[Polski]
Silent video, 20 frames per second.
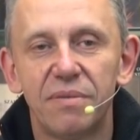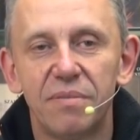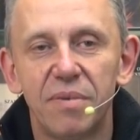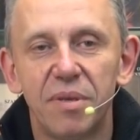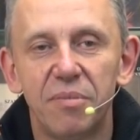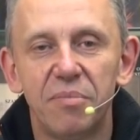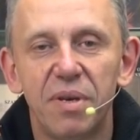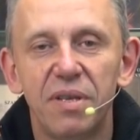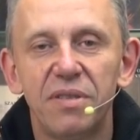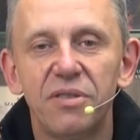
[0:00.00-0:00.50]

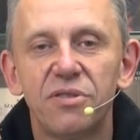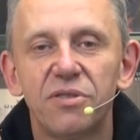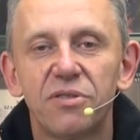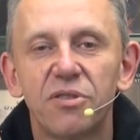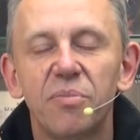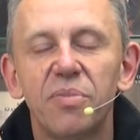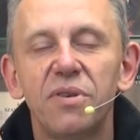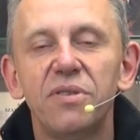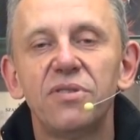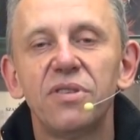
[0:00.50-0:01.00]
y, będzie,
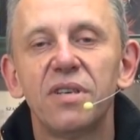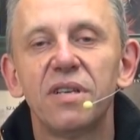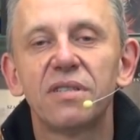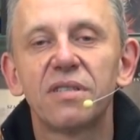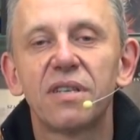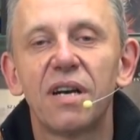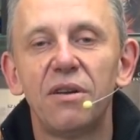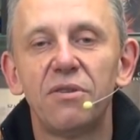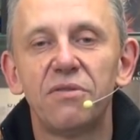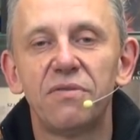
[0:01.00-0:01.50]
to będzie
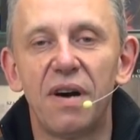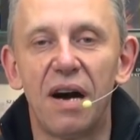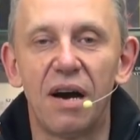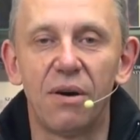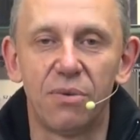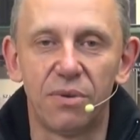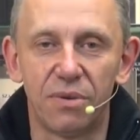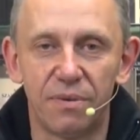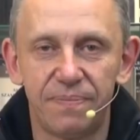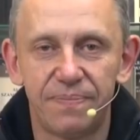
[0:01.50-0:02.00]

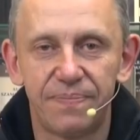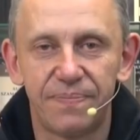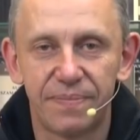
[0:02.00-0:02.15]
eskalowało.